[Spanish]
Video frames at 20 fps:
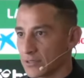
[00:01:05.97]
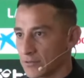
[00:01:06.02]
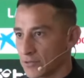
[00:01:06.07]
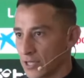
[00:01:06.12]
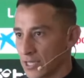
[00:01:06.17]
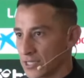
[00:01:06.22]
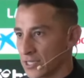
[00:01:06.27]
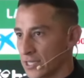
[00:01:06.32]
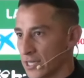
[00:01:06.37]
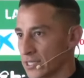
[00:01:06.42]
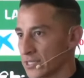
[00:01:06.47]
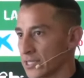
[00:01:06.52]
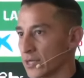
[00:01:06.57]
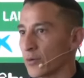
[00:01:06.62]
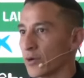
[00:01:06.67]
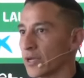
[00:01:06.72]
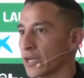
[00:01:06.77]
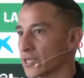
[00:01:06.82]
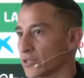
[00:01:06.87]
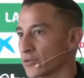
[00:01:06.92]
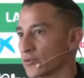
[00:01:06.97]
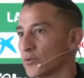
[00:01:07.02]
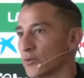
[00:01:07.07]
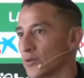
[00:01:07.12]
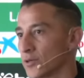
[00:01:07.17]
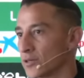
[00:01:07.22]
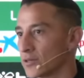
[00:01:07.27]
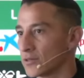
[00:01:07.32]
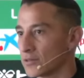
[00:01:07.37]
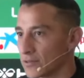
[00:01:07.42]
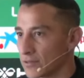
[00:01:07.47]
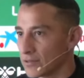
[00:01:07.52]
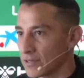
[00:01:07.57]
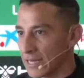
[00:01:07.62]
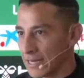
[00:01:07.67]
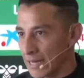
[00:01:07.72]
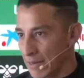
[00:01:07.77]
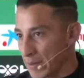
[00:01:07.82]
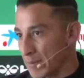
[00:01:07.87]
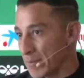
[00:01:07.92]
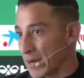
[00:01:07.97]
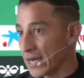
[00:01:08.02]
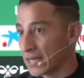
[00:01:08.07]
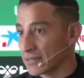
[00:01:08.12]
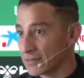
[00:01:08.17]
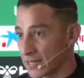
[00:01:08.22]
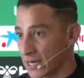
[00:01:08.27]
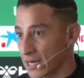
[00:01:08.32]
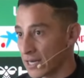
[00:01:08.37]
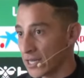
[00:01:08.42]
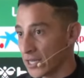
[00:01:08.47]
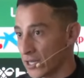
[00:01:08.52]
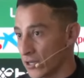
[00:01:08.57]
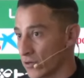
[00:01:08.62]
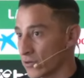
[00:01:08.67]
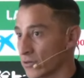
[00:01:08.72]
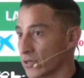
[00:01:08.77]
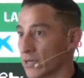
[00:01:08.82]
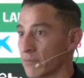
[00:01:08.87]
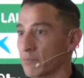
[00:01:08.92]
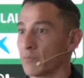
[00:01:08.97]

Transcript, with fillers: O sea, si este güey que estuvo en la misma cantera que yo,